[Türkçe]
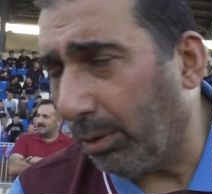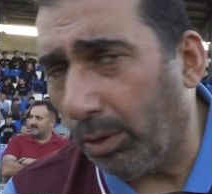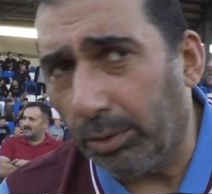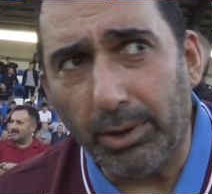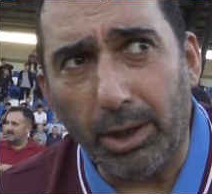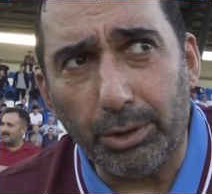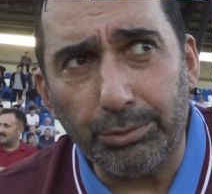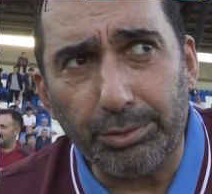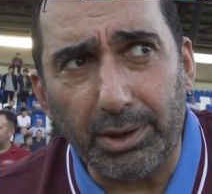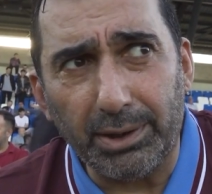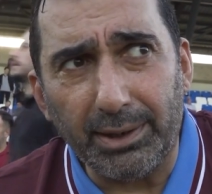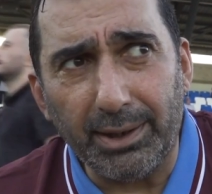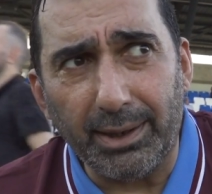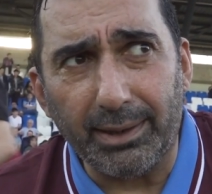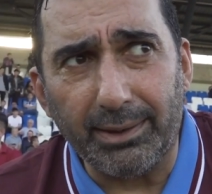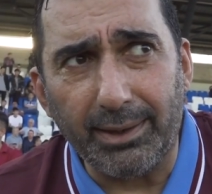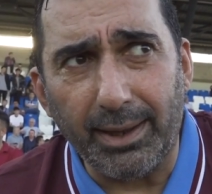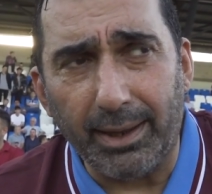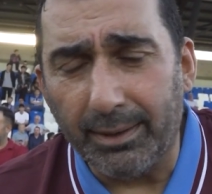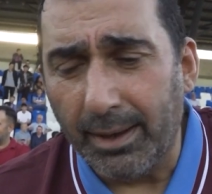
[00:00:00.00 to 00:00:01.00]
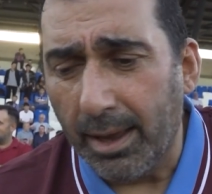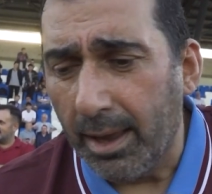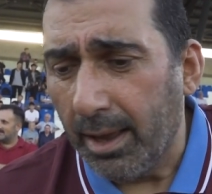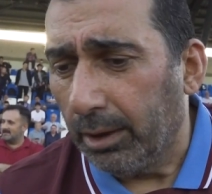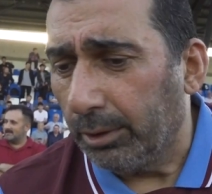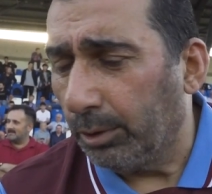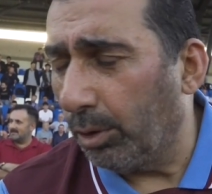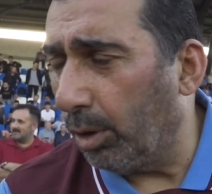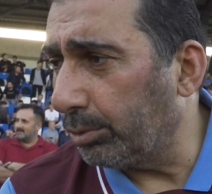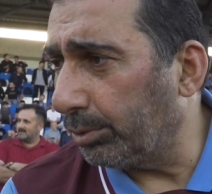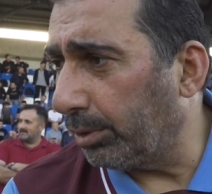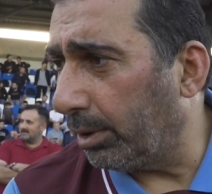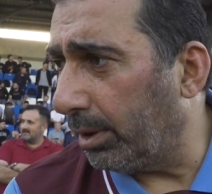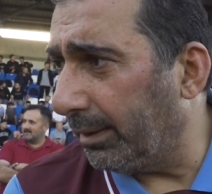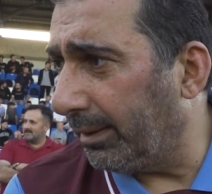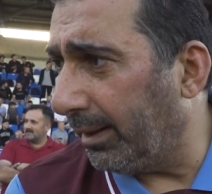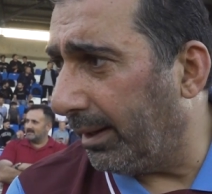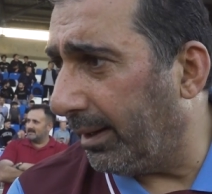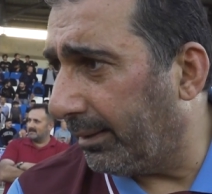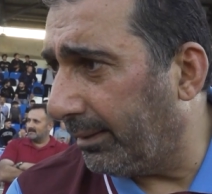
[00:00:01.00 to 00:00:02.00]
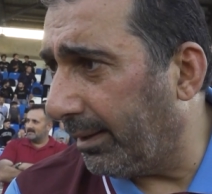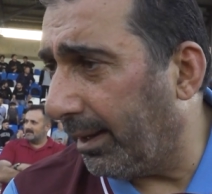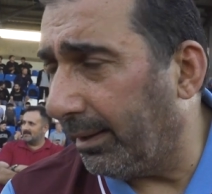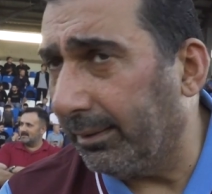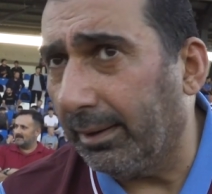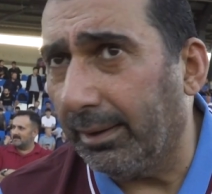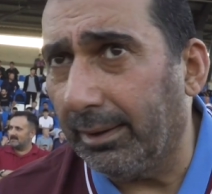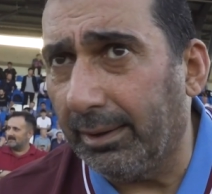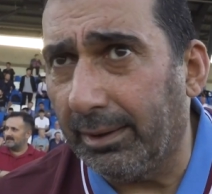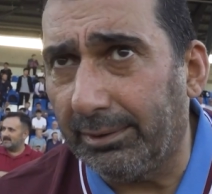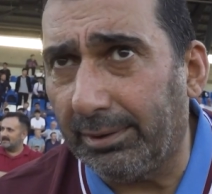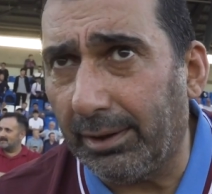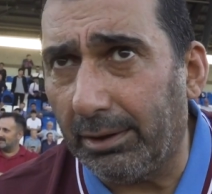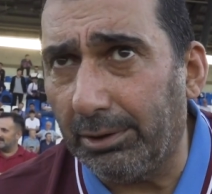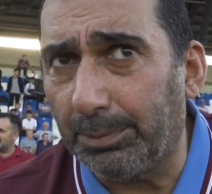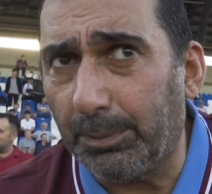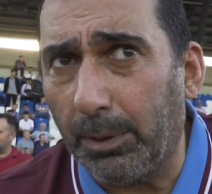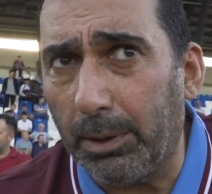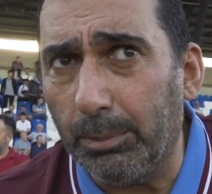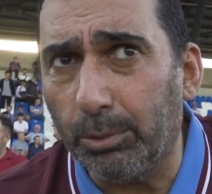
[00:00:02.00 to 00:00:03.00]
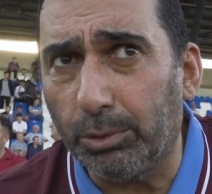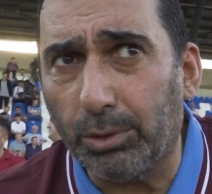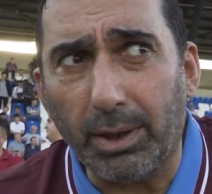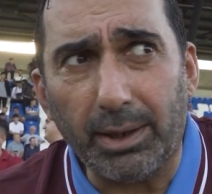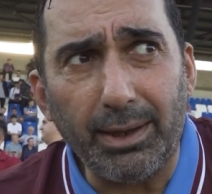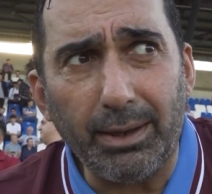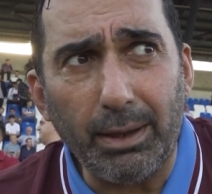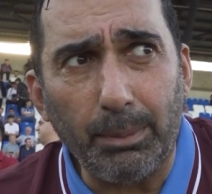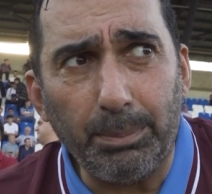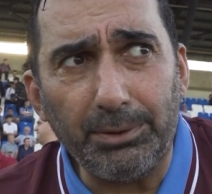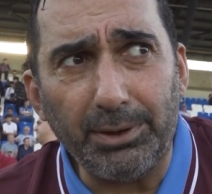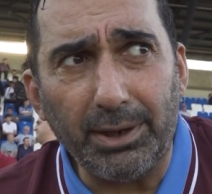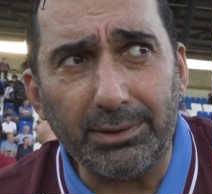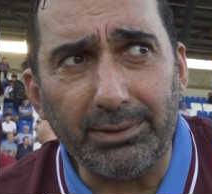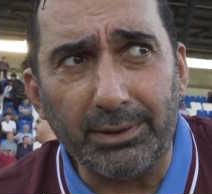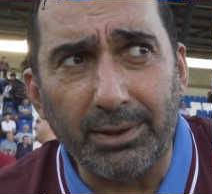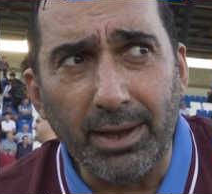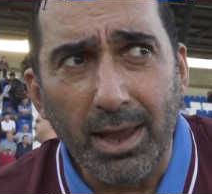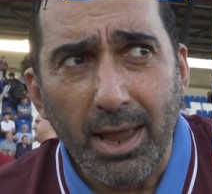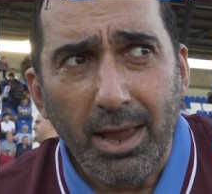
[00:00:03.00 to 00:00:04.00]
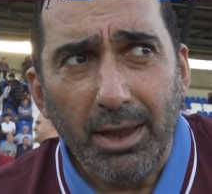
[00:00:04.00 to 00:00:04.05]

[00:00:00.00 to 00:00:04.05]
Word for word: Ondan sonra gereken noktalara gereken e, çalışmayı mutlaka yapacaktır.